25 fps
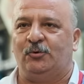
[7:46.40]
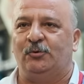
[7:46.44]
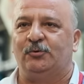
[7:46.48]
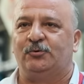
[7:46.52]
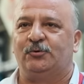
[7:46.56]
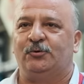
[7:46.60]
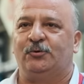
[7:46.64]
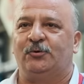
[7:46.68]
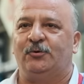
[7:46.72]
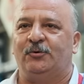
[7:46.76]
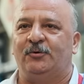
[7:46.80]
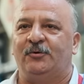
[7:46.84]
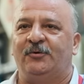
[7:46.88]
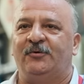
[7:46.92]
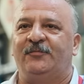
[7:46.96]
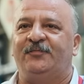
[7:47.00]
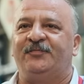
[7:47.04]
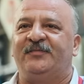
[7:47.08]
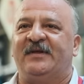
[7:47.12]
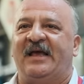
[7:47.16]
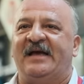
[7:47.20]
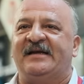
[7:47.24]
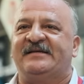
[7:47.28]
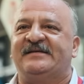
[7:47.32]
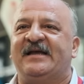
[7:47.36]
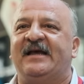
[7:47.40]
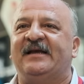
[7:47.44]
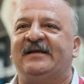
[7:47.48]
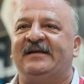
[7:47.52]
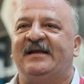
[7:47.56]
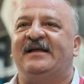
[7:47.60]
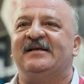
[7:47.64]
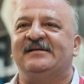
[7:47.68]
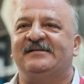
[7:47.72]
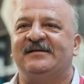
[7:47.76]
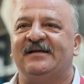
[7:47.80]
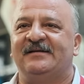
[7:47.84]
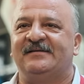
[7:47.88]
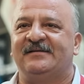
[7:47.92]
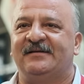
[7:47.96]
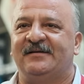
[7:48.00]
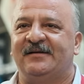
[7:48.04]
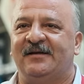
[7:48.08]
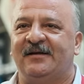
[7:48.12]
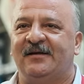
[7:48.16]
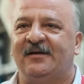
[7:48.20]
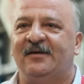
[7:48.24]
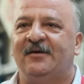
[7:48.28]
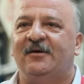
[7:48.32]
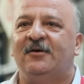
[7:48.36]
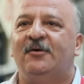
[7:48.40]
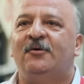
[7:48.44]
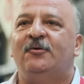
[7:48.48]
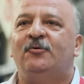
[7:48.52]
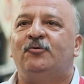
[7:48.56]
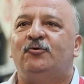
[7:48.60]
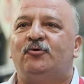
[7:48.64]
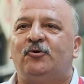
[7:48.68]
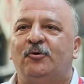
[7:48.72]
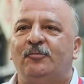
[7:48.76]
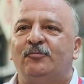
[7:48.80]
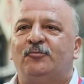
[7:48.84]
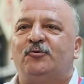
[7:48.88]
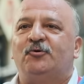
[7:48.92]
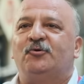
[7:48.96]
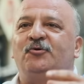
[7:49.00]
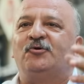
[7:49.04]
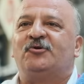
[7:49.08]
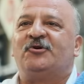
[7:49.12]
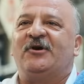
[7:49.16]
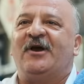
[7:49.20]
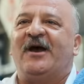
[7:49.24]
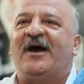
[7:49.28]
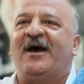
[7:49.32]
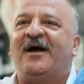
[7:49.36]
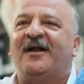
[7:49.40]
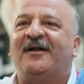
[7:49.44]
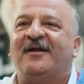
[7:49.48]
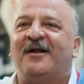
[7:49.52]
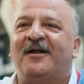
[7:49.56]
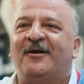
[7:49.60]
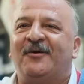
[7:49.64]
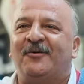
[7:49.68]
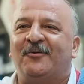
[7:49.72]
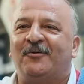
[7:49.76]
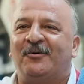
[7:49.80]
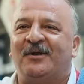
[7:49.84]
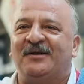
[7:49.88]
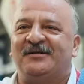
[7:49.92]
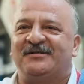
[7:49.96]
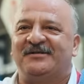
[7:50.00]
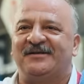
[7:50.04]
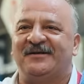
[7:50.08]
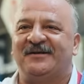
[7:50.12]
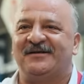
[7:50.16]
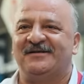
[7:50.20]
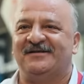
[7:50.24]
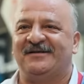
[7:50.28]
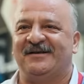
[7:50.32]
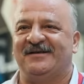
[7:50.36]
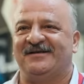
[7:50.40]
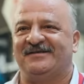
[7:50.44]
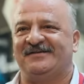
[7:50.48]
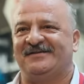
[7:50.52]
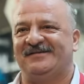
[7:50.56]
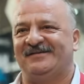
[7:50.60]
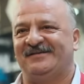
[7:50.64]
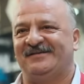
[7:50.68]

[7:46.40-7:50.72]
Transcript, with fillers: kültürünü, gerçek lezzetini tüm Türkiye halklarına ulaştıracağız.